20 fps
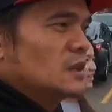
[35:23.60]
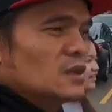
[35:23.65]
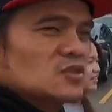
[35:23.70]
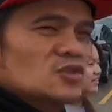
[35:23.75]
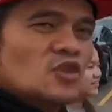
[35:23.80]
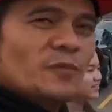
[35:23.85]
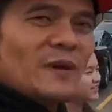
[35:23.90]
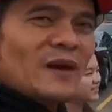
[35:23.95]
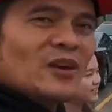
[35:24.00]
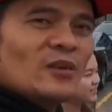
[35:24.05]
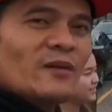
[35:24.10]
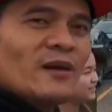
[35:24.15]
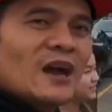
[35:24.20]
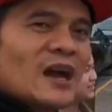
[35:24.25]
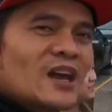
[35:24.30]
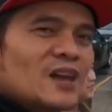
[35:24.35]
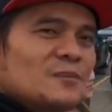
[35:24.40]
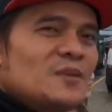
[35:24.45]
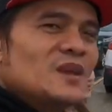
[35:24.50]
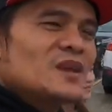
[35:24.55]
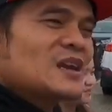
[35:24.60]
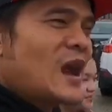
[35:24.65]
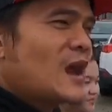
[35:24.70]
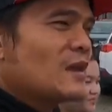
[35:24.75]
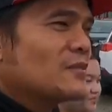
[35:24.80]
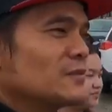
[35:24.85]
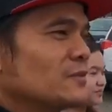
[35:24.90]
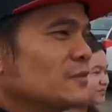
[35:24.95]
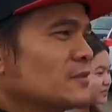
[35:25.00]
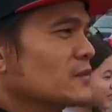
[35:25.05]
So paano mga
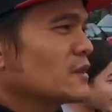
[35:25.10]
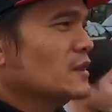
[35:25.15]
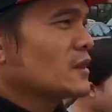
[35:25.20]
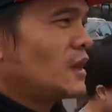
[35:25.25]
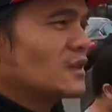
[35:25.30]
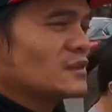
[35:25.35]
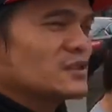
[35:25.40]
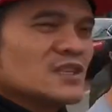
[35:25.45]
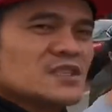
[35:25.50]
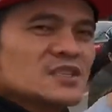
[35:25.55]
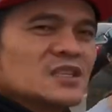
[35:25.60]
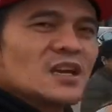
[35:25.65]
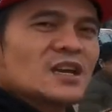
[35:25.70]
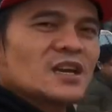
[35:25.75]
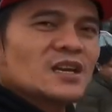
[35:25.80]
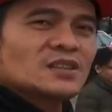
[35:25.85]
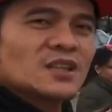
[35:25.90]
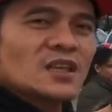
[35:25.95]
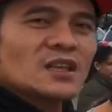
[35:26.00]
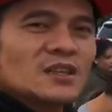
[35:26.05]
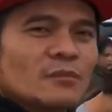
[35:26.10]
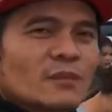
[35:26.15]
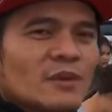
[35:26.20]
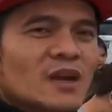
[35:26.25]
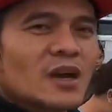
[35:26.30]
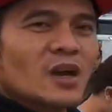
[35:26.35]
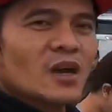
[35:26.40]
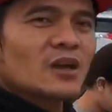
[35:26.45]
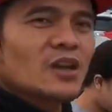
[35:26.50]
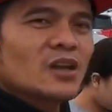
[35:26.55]
kaibigan? At least nakarating
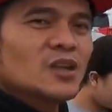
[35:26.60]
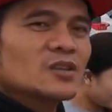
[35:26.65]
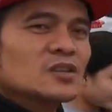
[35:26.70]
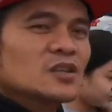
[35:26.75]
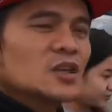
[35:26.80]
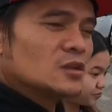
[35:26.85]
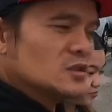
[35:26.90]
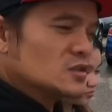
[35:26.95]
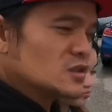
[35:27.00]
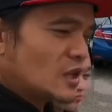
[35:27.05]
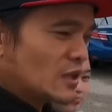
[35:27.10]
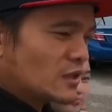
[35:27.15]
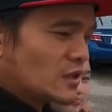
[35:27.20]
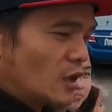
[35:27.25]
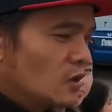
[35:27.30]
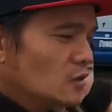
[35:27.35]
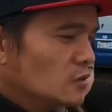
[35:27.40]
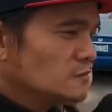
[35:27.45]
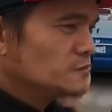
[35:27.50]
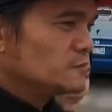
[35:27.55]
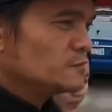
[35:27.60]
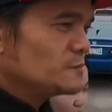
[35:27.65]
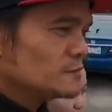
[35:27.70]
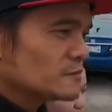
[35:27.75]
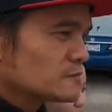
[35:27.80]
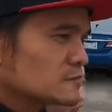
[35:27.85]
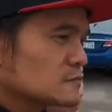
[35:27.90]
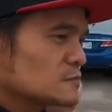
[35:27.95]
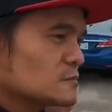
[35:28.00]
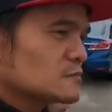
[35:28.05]
naman kayo ngayon dito sa ano?
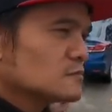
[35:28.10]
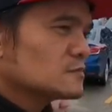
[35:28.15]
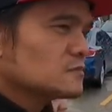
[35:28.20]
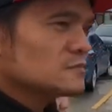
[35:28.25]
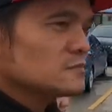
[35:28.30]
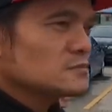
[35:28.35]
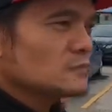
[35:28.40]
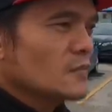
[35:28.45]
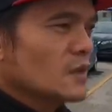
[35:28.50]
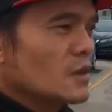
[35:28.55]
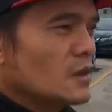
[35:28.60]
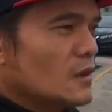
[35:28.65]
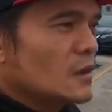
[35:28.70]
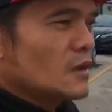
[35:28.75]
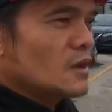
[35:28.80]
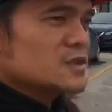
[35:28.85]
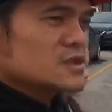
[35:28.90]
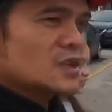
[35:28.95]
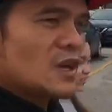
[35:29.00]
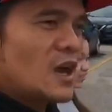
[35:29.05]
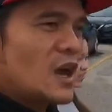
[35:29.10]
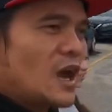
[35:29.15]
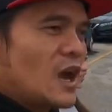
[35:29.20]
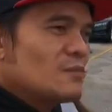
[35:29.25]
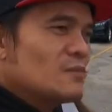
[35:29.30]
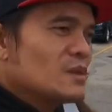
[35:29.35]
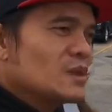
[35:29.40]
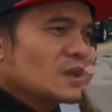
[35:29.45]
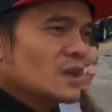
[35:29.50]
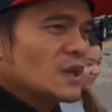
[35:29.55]
Canada. Sa
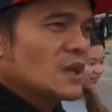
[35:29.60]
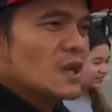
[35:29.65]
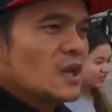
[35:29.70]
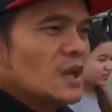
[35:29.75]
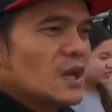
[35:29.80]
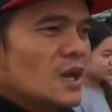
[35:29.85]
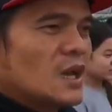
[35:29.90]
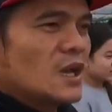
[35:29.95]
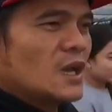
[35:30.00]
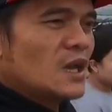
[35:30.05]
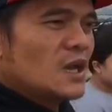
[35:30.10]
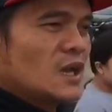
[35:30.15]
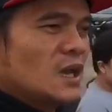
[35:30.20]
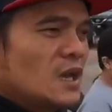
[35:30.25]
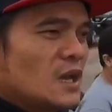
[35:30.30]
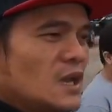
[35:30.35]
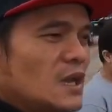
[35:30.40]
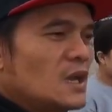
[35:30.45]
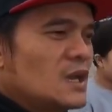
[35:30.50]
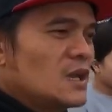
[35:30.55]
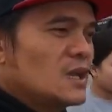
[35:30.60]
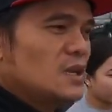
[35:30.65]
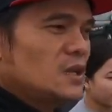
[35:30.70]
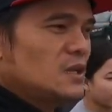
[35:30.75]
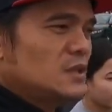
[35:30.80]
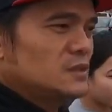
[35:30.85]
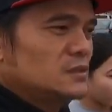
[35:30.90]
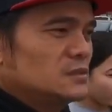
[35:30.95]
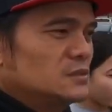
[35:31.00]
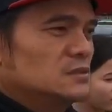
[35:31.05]
aming Mami, ah,
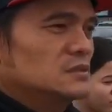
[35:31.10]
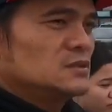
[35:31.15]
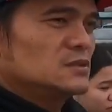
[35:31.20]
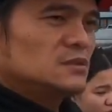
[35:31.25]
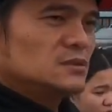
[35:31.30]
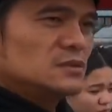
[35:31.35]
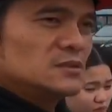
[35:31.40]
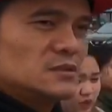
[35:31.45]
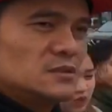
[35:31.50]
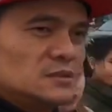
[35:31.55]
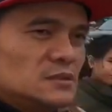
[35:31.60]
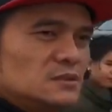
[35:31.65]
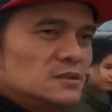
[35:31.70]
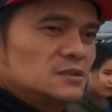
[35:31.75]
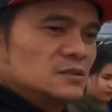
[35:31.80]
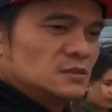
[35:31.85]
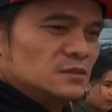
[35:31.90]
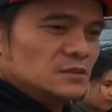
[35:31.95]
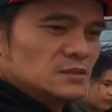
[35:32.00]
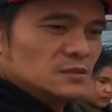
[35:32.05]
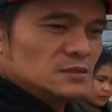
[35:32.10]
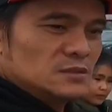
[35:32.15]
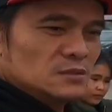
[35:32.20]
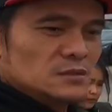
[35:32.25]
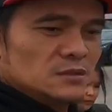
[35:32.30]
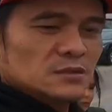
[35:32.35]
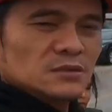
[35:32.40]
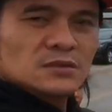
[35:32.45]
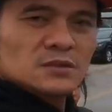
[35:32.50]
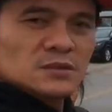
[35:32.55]
parang malambot pa rin yung gulong,
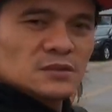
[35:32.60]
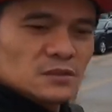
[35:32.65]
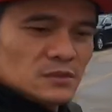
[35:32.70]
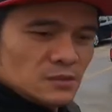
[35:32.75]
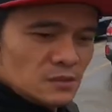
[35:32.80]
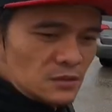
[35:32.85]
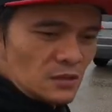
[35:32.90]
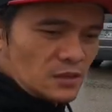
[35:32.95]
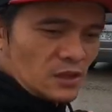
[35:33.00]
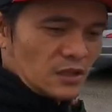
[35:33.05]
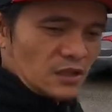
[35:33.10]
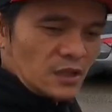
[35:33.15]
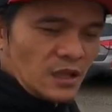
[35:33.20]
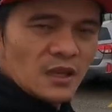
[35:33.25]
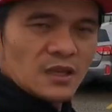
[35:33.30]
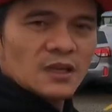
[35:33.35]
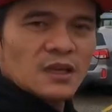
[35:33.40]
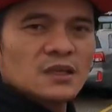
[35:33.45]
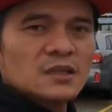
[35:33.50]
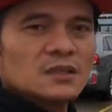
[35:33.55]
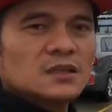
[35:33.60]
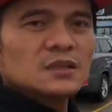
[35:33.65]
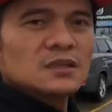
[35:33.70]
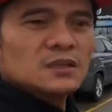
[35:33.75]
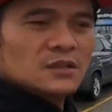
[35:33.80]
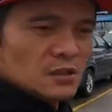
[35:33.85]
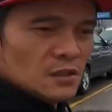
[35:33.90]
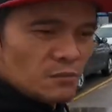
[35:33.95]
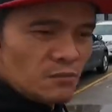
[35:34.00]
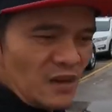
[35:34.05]
no? Ayun talaga.
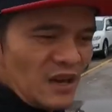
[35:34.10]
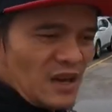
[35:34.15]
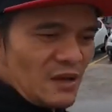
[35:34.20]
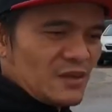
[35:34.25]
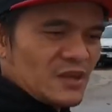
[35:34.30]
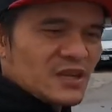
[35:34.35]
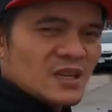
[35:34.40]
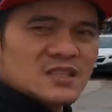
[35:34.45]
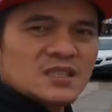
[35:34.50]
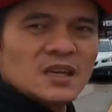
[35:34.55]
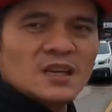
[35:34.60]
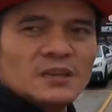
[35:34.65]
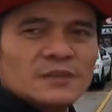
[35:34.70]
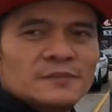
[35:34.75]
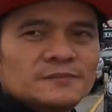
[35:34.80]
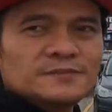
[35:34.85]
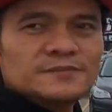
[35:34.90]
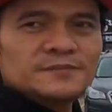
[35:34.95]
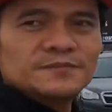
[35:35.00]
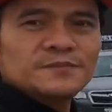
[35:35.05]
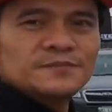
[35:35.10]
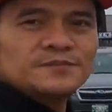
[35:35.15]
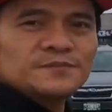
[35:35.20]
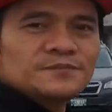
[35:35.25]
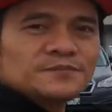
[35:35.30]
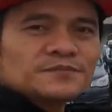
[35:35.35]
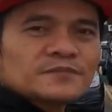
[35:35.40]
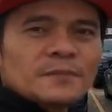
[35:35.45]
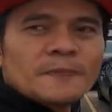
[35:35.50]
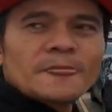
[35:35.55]
Malamig kasi.
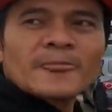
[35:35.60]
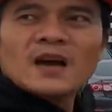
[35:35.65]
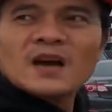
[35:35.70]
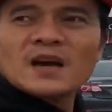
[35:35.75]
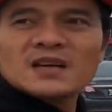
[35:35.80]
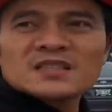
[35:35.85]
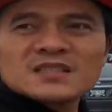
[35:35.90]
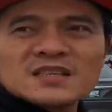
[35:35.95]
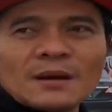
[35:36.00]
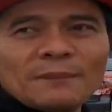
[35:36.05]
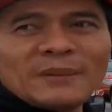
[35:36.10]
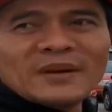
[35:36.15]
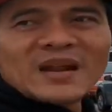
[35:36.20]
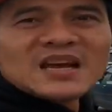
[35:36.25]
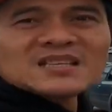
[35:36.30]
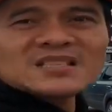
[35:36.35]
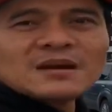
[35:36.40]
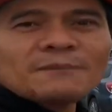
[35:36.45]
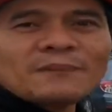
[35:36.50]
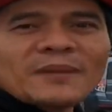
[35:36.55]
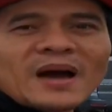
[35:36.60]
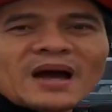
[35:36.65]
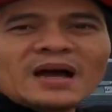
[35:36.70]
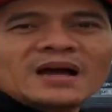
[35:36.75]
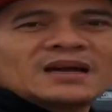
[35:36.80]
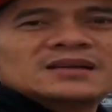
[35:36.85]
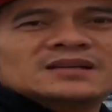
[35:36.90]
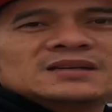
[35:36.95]
Sampa na, sampa.